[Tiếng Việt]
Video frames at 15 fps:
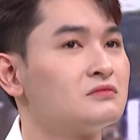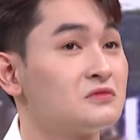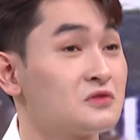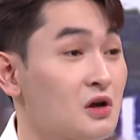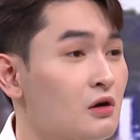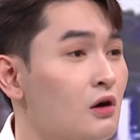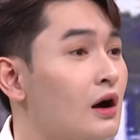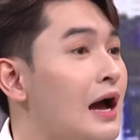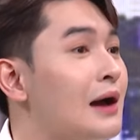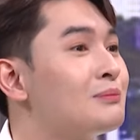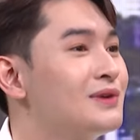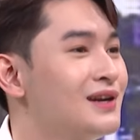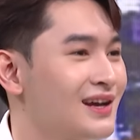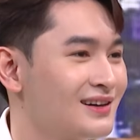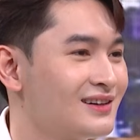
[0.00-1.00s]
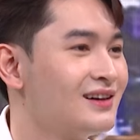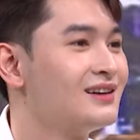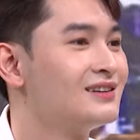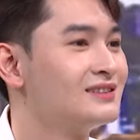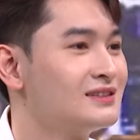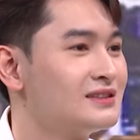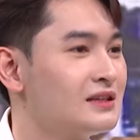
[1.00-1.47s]
nó còn áp lực
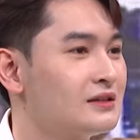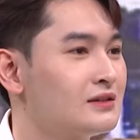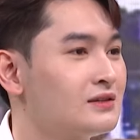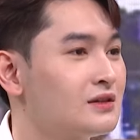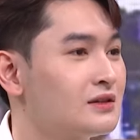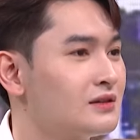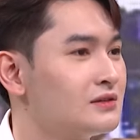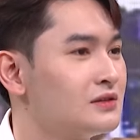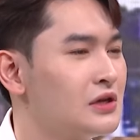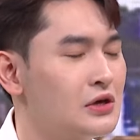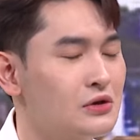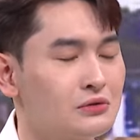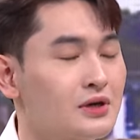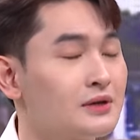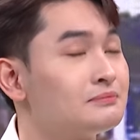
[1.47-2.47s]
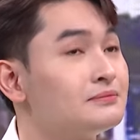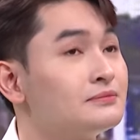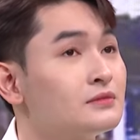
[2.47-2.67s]
hơn nữa chị rất nhiều lắm